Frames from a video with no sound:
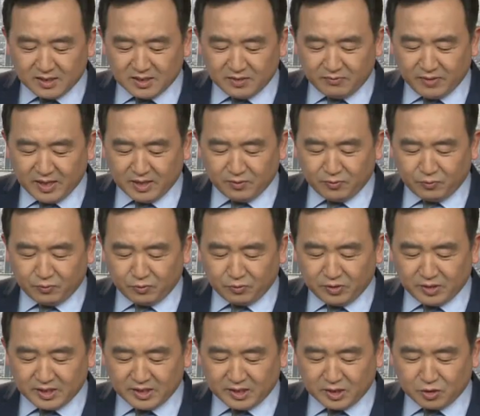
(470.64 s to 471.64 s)
是为了赋
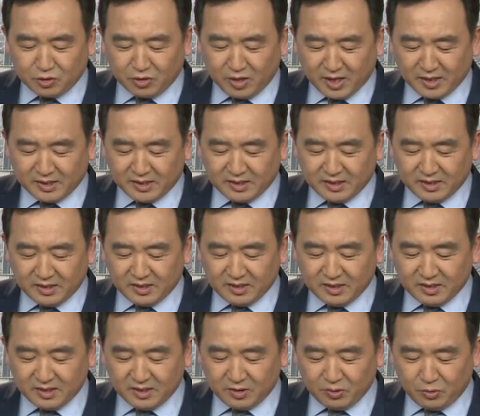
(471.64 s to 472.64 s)
予这个权力，
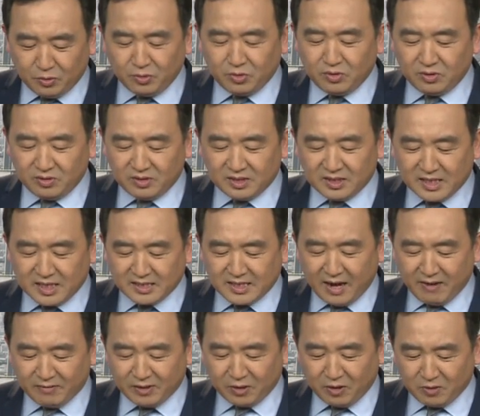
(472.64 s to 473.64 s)
予以监
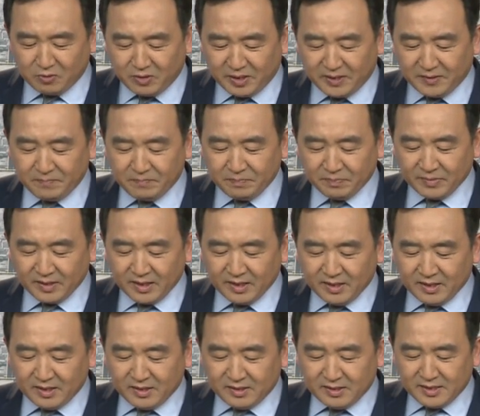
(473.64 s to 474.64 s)
察委员会。
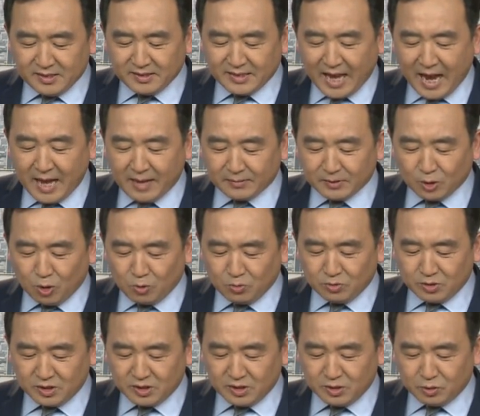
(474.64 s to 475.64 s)
人大
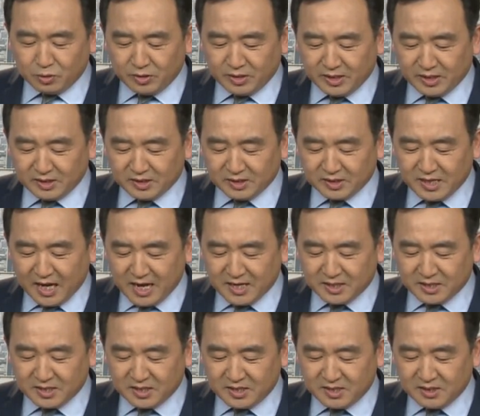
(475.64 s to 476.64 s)
同时决定
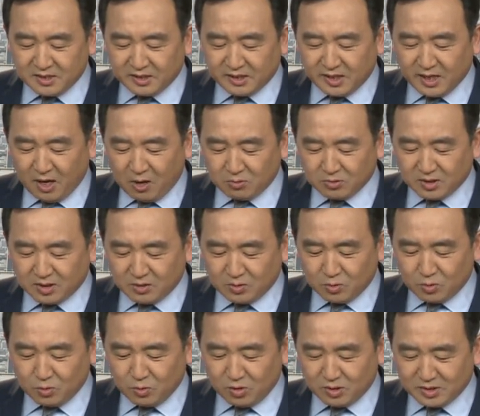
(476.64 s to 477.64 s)
暂时调整
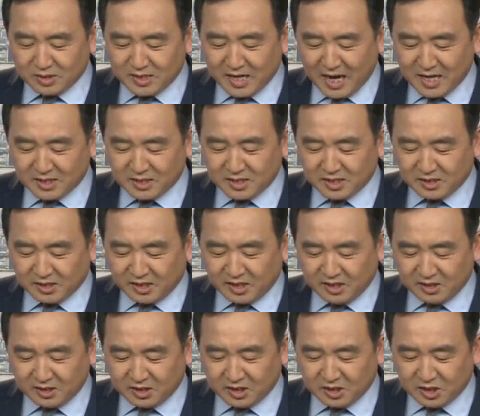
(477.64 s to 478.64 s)
或暂时
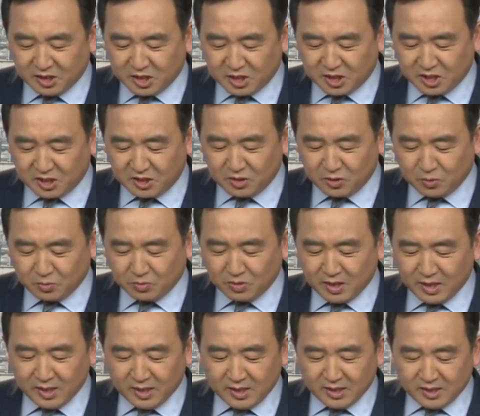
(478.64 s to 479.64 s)
停止适用
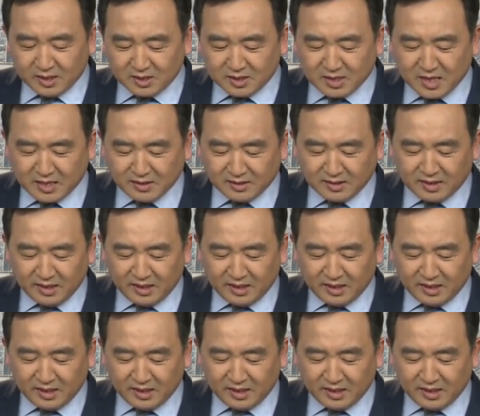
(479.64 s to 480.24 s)
三